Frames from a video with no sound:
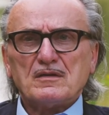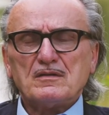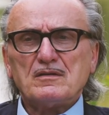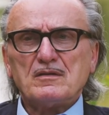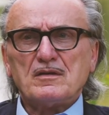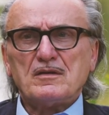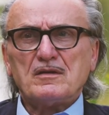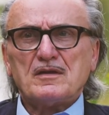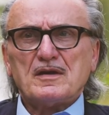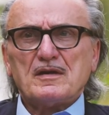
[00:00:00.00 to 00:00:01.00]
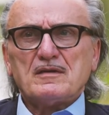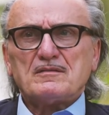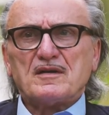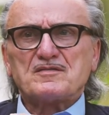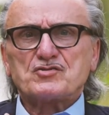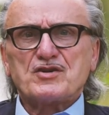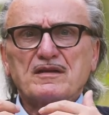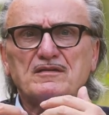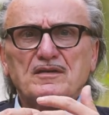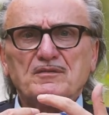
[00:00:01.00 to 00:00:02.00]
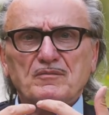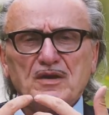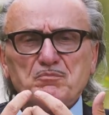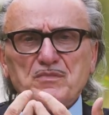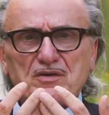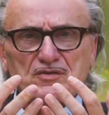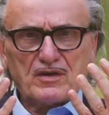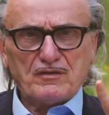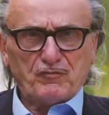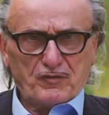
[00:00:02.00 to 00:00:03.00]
Äh, das steckt in, in, mir drin.